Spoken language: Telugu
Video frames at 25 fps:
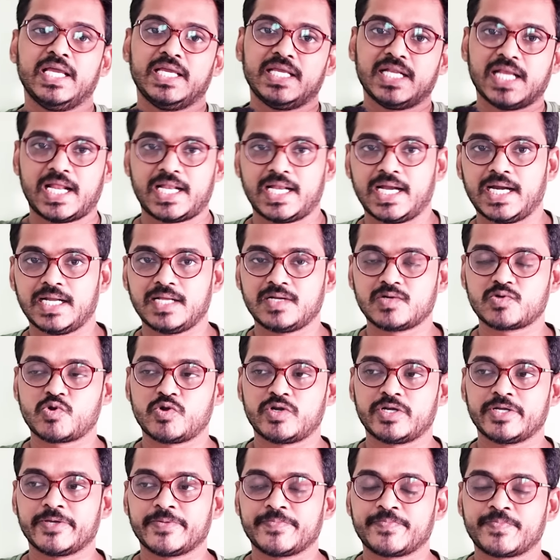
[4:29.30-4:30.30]
ఇలా అన్నాడు
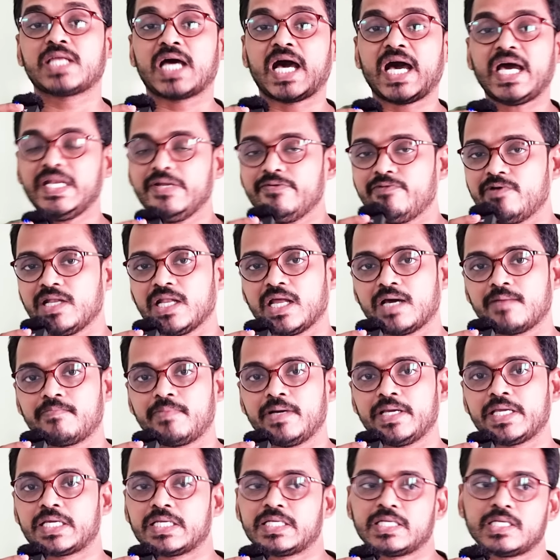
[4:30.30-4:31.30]
అనుకోండి దానివల్ల
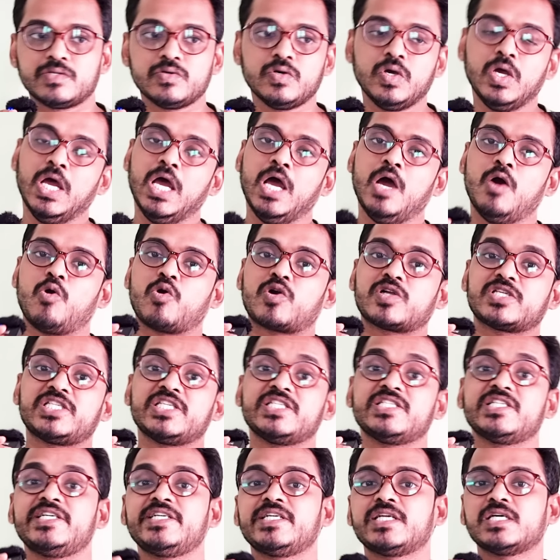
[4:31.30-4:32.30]
అబ్బాయికి నేను ఒక
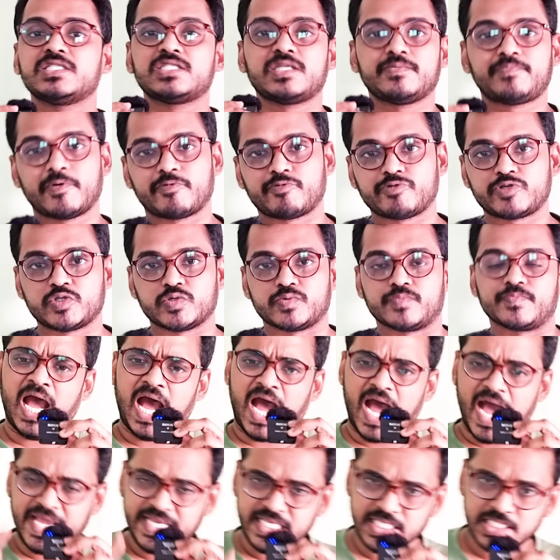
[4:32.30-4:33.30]
చిన్న ఇంటర్న్షిప్ ఇవ్వచ్చు
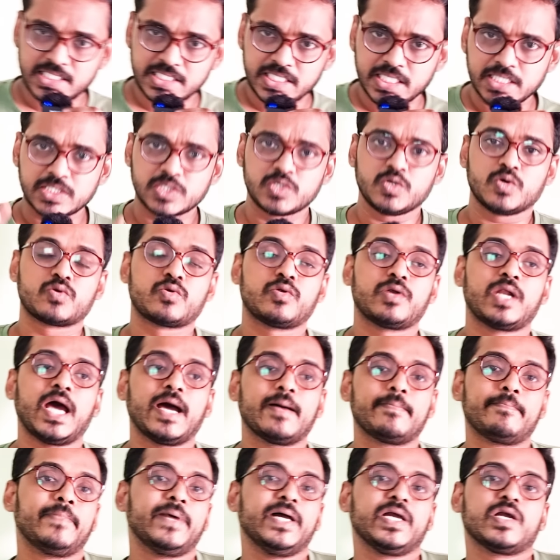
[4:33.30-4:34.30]
ఆ ఇన్స్టెన్స్లో కూడా
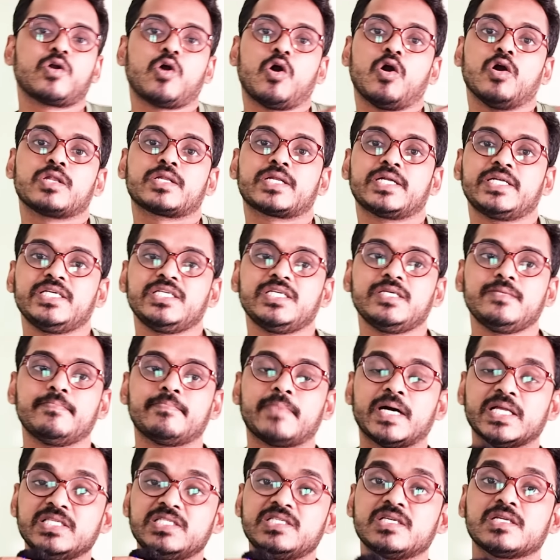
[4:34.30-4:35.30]
అబ్బాయికి ఆల్రెడీ
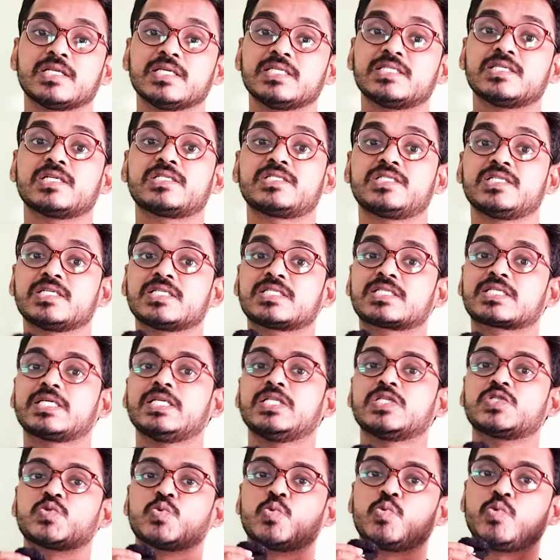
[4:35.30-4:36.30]
మంచి రీసెర్చింగ్
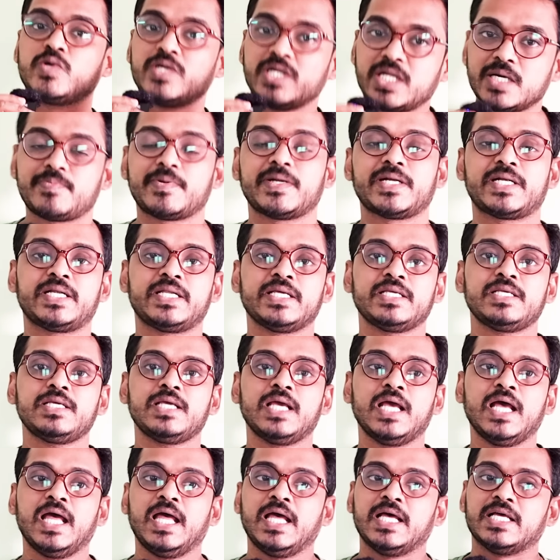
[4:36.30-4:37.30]
స్కిల్స్ ఉండబట్టి
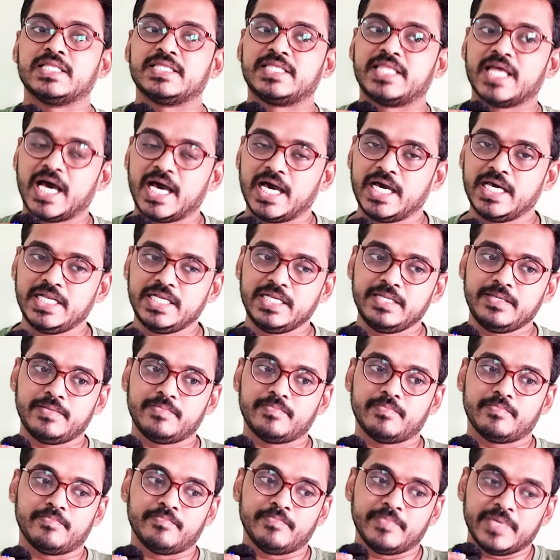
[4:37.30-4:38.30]
దాన్ని
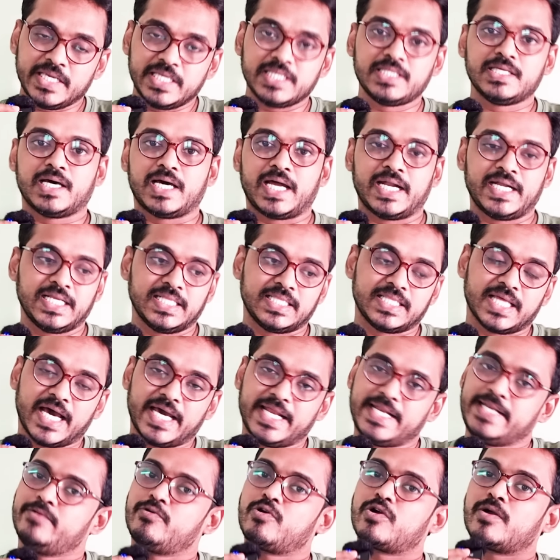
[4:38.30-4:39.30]
మీద అంటే
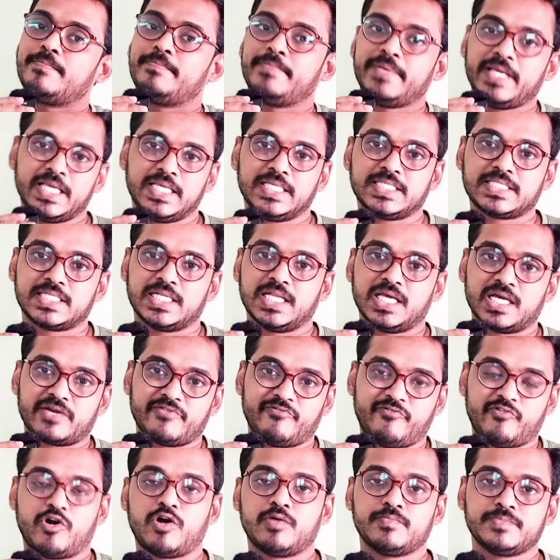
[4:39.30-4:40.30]
దాన్ని ఒక బేస్ లాగా
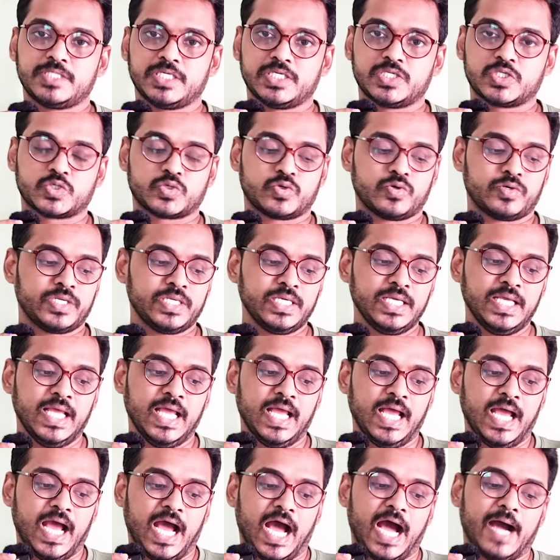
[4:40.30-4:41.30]
ఫామ్ చేసుకొని
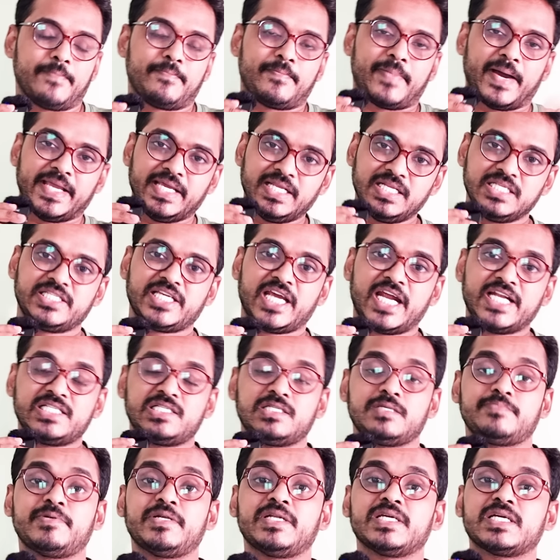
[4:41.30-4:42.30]
ఆ పైన చాట్
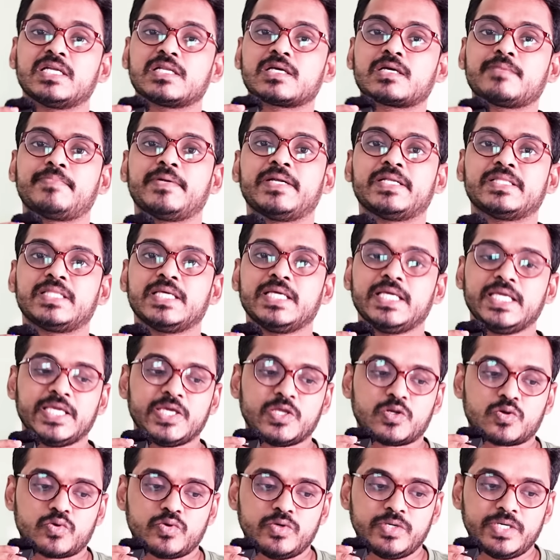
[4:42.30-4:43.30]
జీపీటీ కనుక పెడితే ఈ
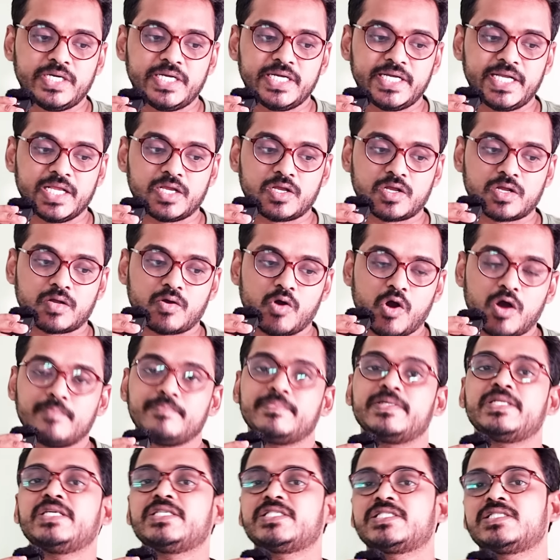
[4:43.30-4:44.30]
రెండింటి
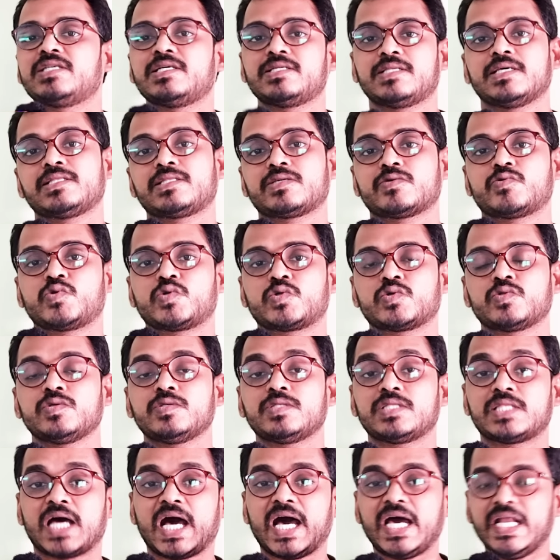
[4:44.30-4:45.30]
కాంబినేషన్ ఏదైతే ఉంటుందో
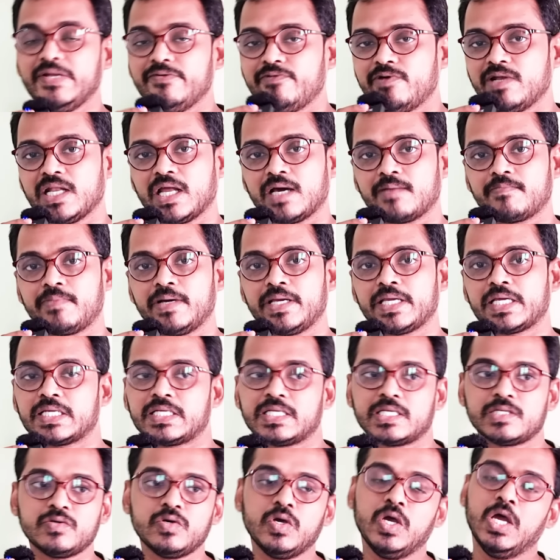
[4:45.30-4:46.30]
దానివల్ల అబ్బాయికి
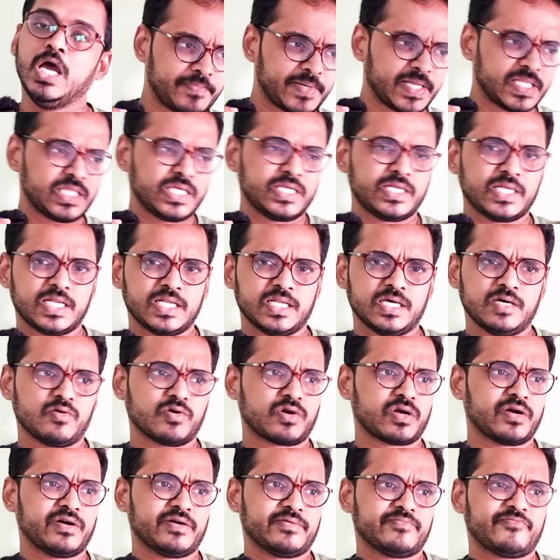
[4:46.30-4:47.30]
నేను ప్రతి నెల
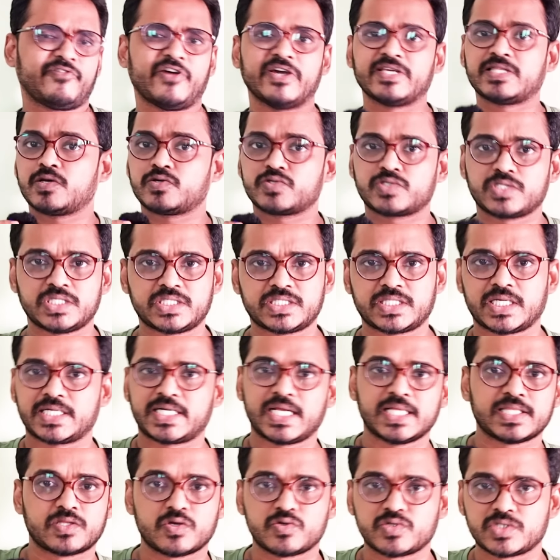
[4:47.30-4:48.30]
ఒక ఫైవ్ థౌసండ్ ఇస్తా
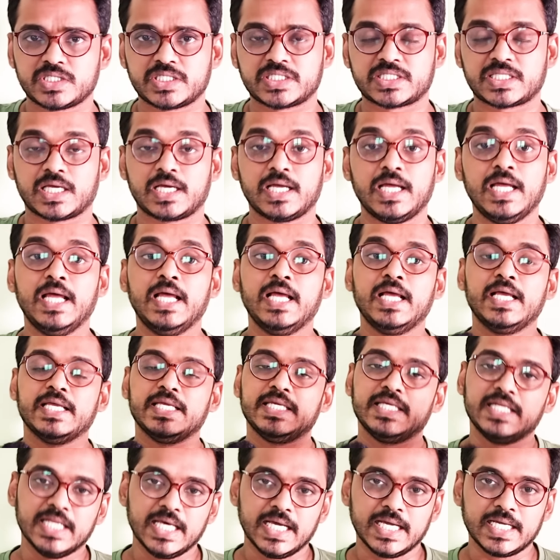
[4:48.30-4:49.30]
టెన్ థౌసండ్ ఇస్తా
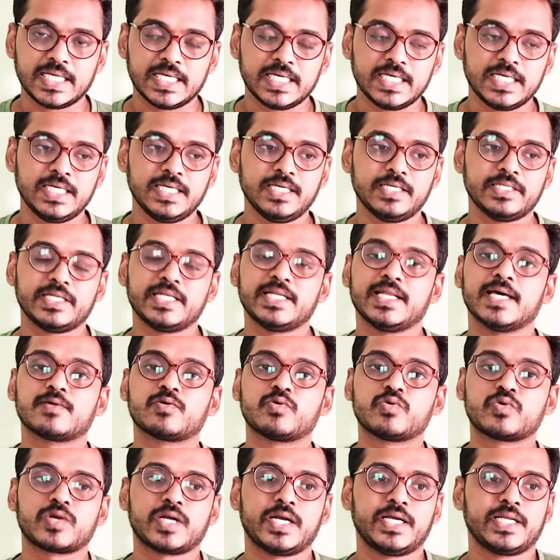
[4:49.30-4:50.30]
ఇలాగా నేను ఆ
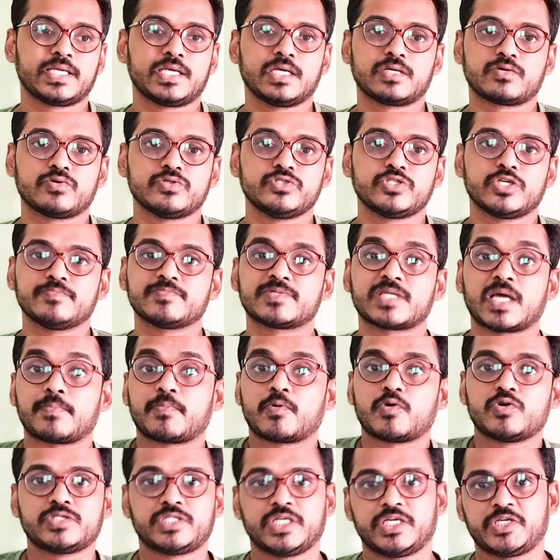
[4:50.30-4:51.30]
కుర్రాడికి కొంచెం
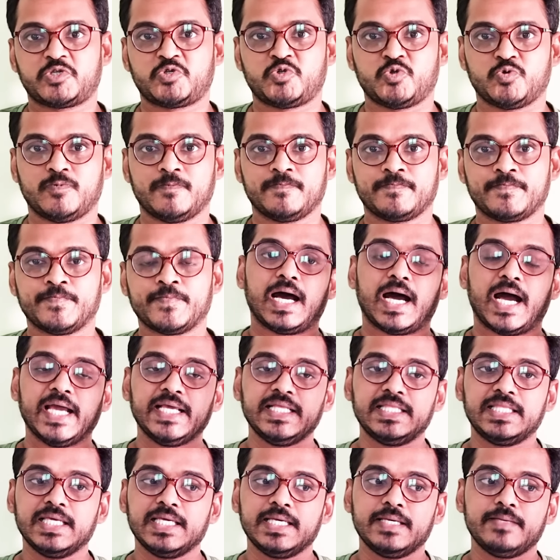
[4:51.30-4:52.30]
సపోర్ట్ చేయొచ్చు
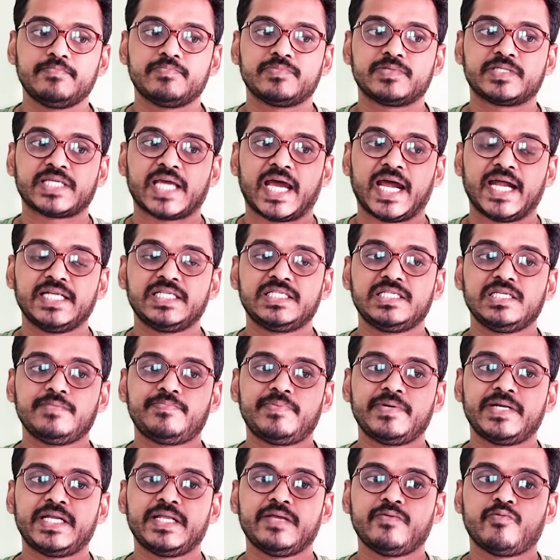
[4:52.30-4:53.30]
అయితే చాట్
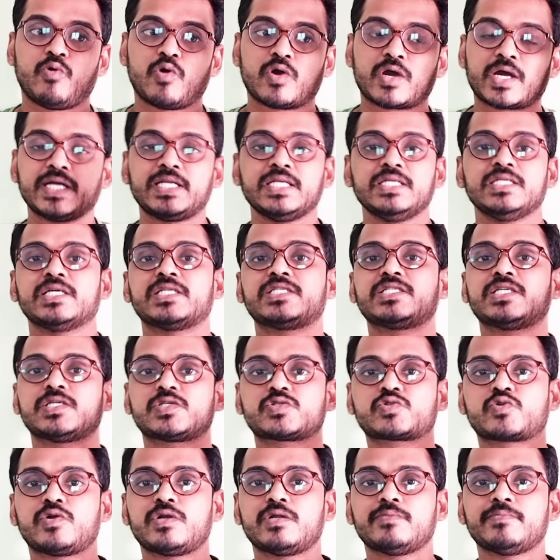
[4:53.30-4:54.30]
జీపీటీ ఒక్కటి
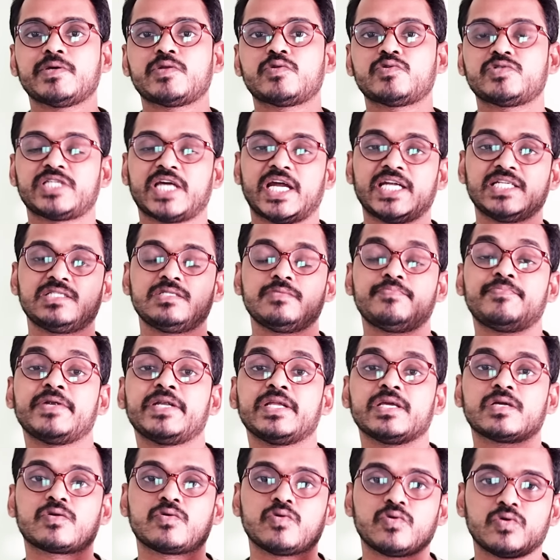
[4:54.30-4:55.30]
నేర్చేసుకోండి మీరు చాట్
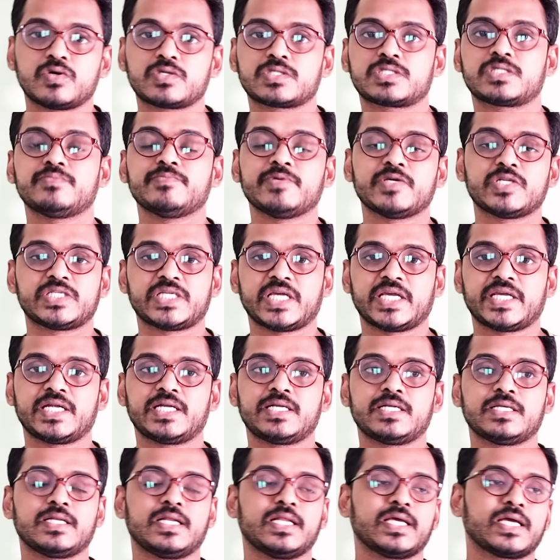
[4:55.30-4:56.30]
జీపీటీ కోర్స్ మీరు
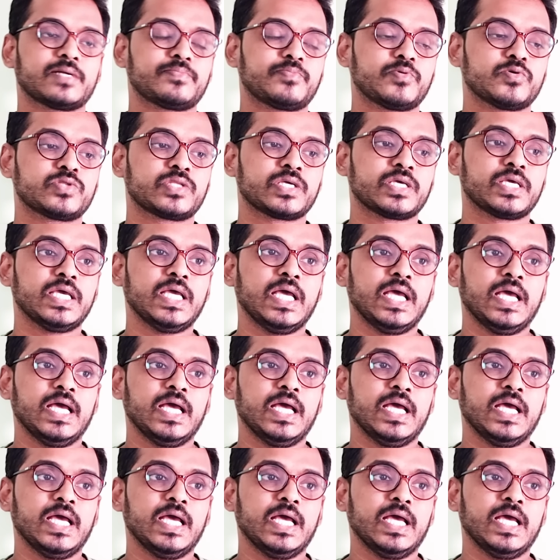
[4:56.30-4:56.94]
చేయండి లేకపోతే